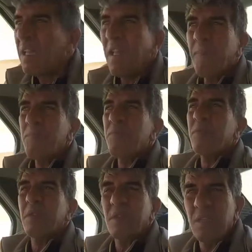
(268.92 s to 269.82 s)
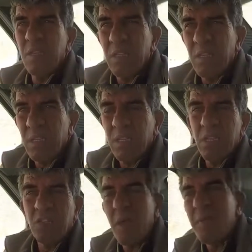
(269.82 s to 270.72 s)
يحفظك يا عمو
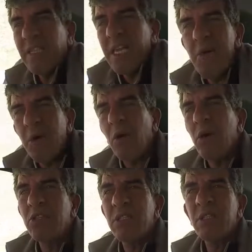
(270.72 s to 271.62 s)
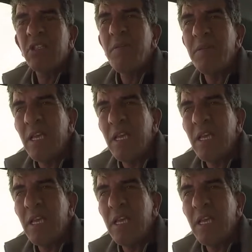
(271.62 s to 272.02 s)
بدرت بوت يخرج الشعب